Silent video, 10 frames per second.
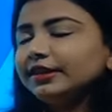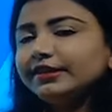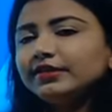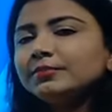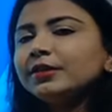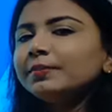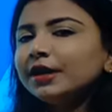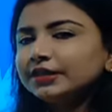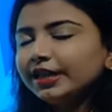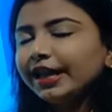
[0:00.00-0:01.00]
ডিসেম্বর
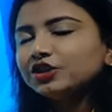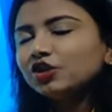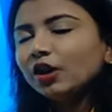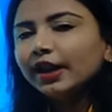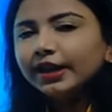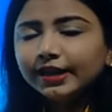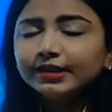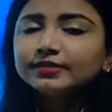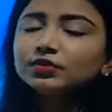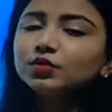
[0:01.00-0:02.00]
মাসের এক সকালে
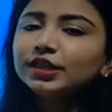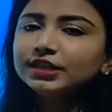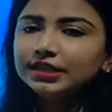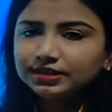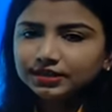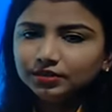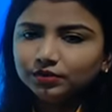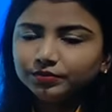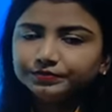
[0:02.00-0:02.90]
স্কুলে যাচ্ছিল